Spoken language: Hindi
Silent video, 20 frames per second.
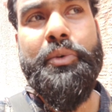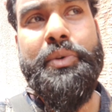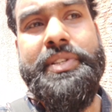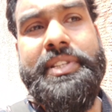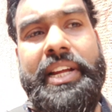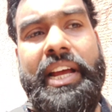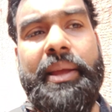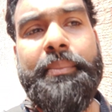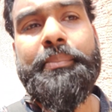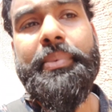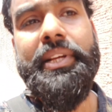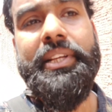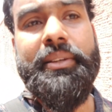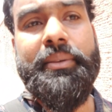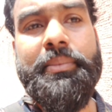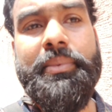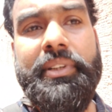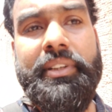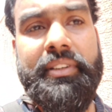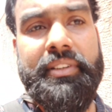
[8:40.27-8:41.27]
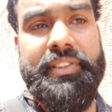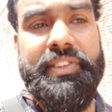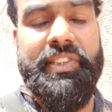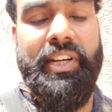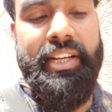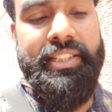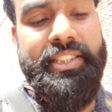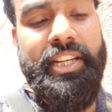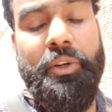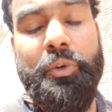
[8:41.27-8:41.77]
उस टाइम पे जब
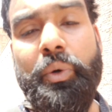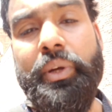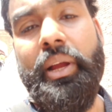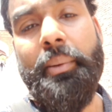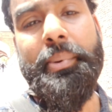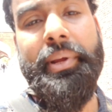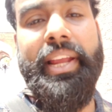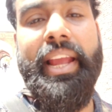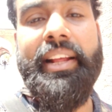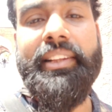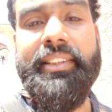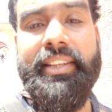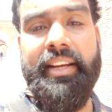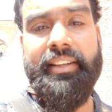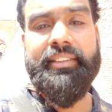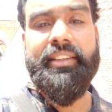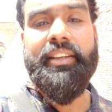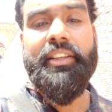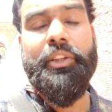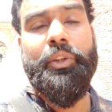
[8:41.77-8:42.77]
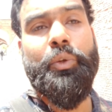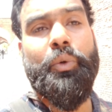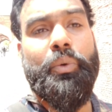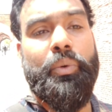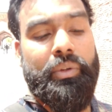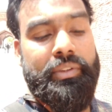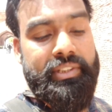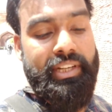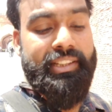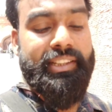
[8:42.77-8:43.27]
शाहजहाँ को यहाँ पे कैद किया था तो
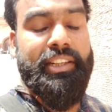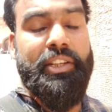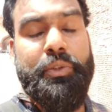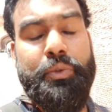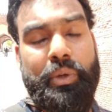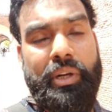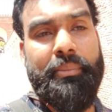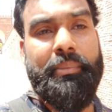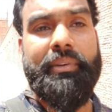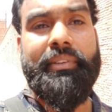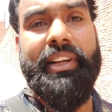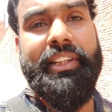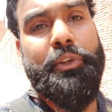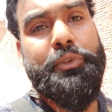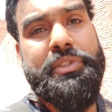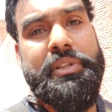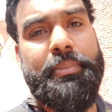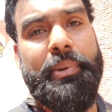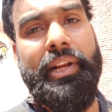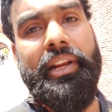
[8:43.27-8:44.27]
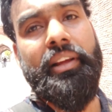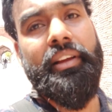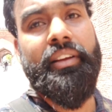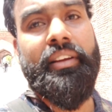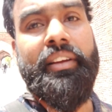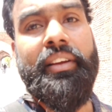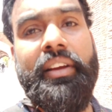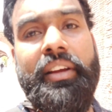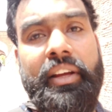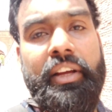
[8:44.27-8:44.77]
शाहजहाँ ने सुरंग बनवाई थी उससे पहले
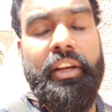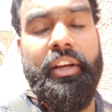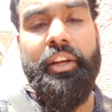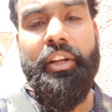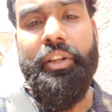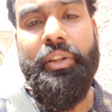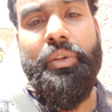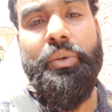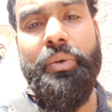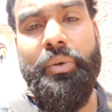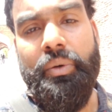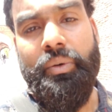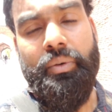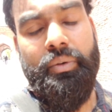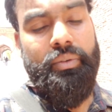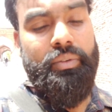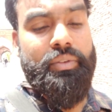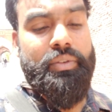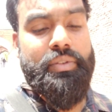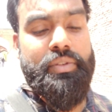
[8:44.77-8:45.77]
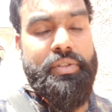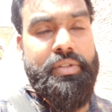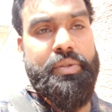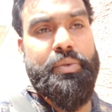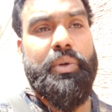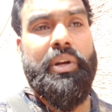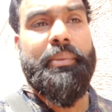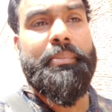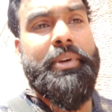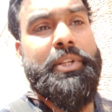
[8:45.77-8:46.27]
तो
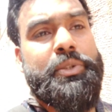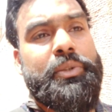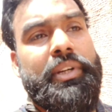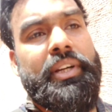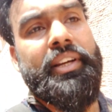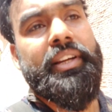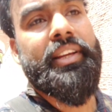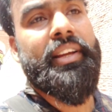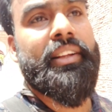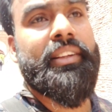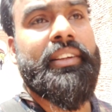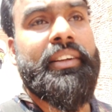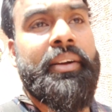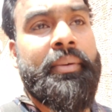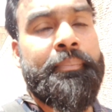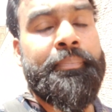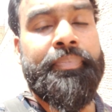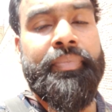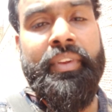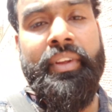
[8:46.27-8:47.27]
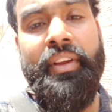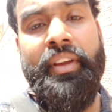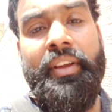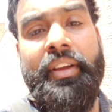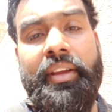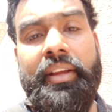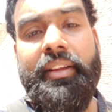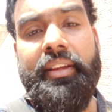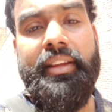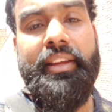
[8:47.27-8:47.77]
सुरंग में जो है क्या था
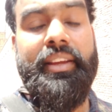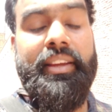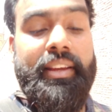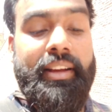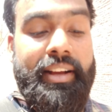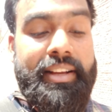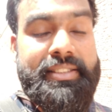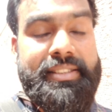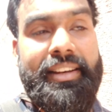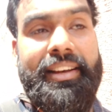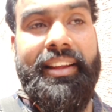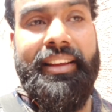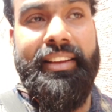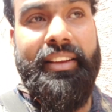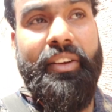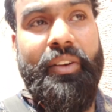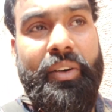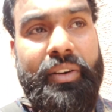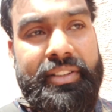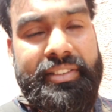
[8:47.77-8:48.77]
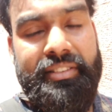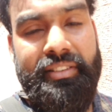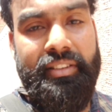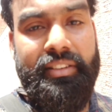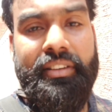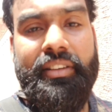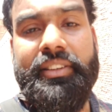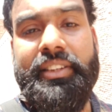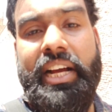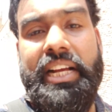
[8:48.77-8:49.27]
कि यहाँ से लेके और
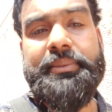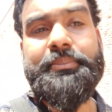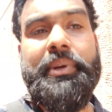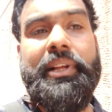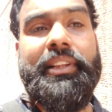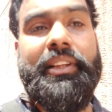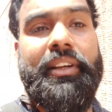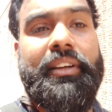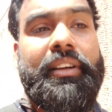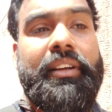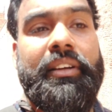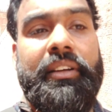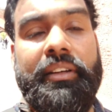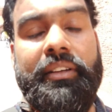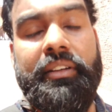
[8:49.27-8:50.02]
ताजमहल तक